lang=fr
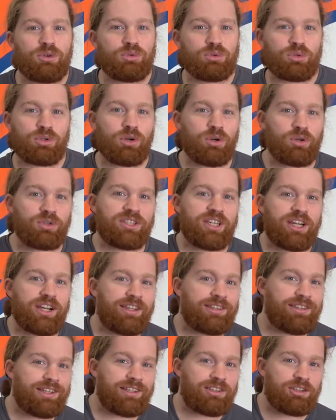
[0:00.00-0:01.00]
qu'on te lance à
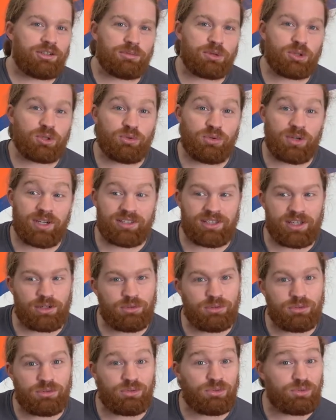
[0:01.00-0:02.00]
la tête en mode tu les as
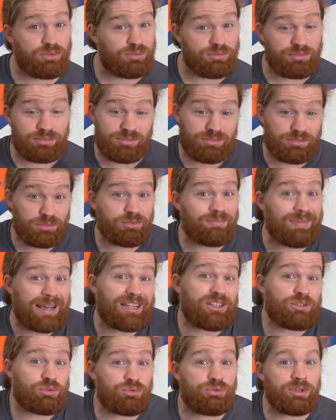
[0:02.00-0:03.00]
lus, tu, bah,
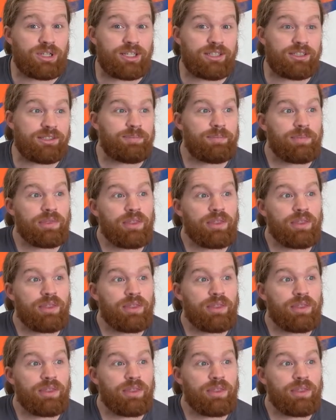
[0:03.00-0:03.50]
les lis.